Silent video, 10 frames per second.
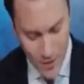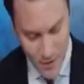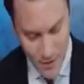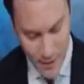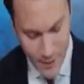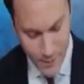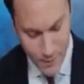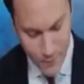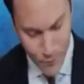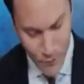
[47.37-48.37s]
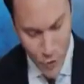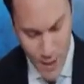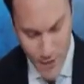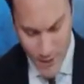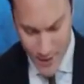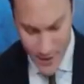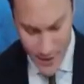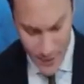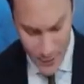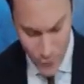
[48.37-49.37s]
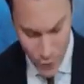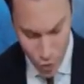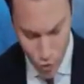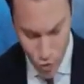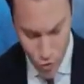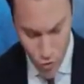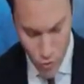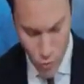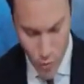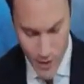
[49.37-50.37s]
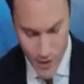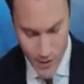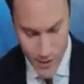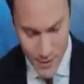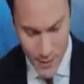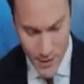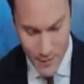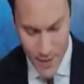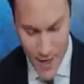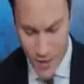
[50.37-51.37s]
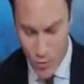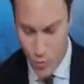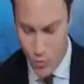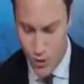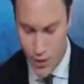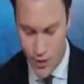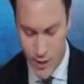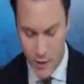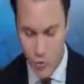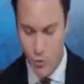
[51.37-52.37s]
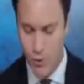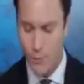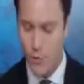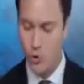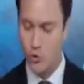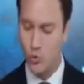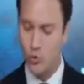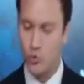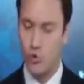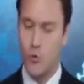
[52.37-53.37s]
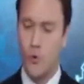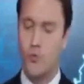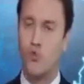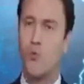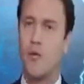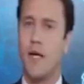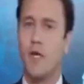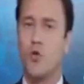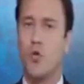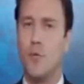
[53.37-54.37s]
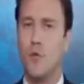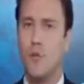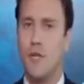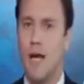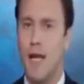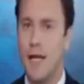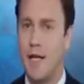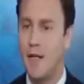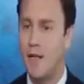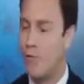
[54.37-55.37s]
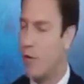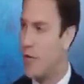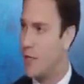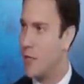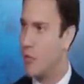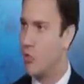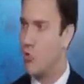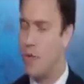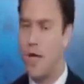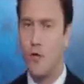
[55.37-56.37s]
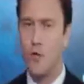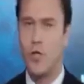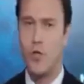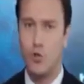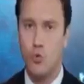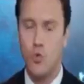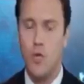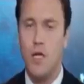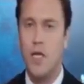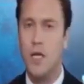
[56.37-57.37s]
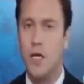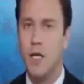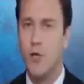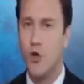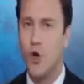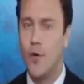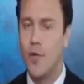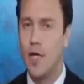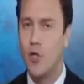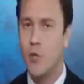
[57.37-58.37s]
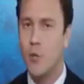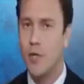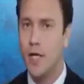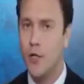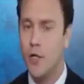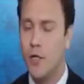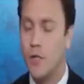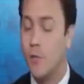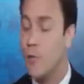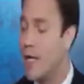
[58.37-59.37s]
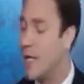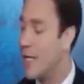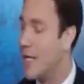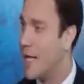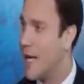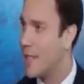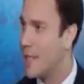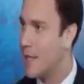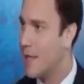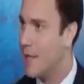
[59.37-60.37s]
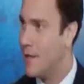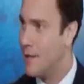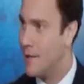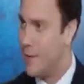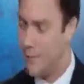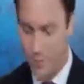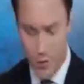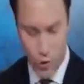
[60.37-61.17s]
ehm, voi avete diffuso qualche settimana fa un, eh, un, rapporto, uno studio proprio sul mercato immobiliare focalizzato su Milano e su eh, Roma, un mercato immobiliare, immobiliare delle case di lusso